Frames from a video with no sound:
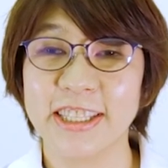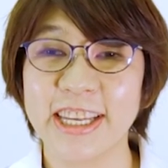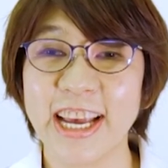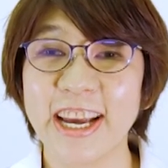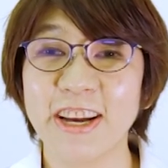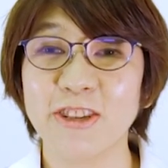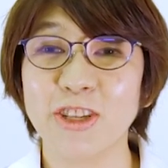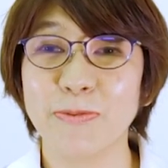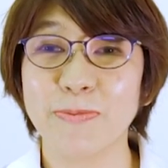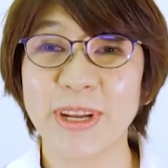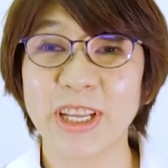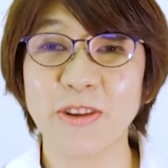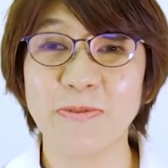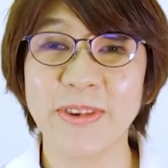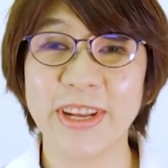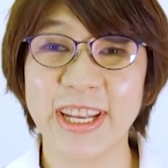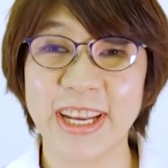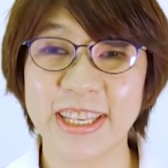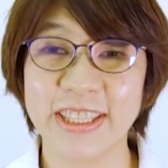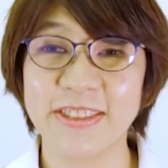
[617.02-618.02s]
最後にまと
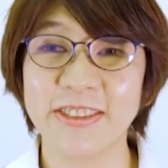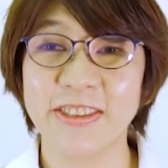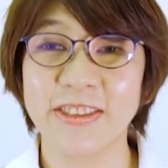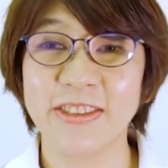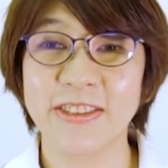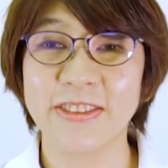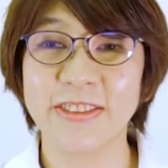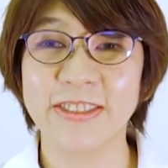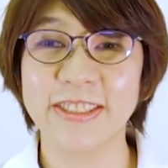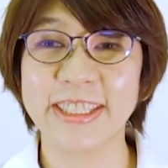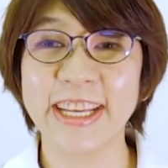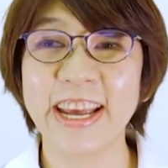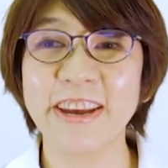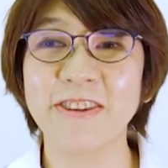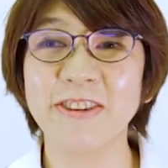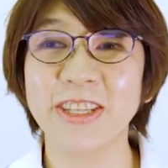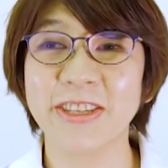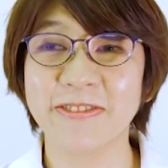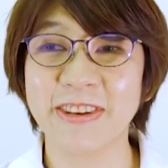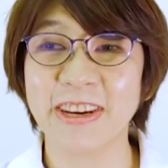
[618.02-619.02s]
めです副作
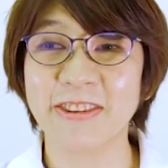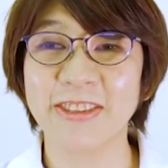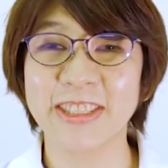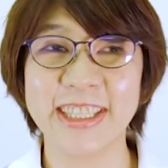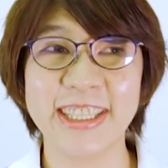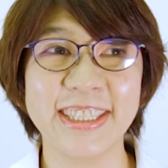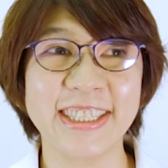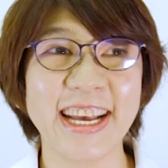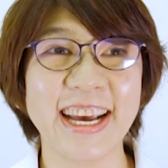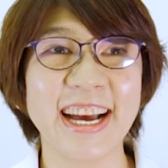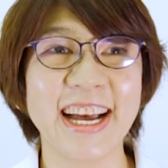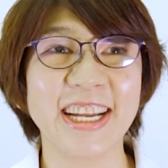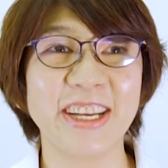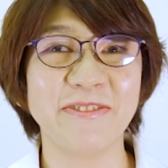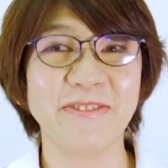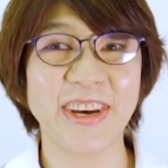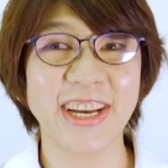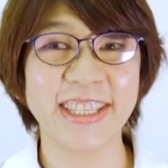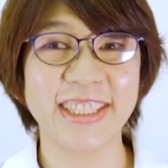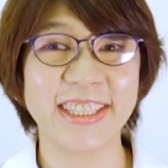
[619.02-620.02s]
用には個人差があり
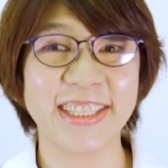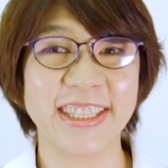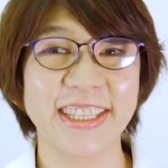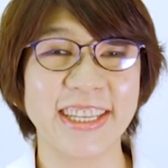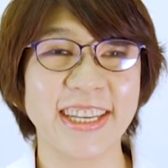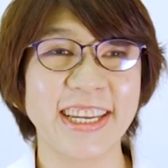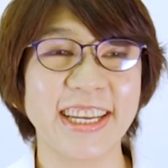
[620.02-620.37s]
ます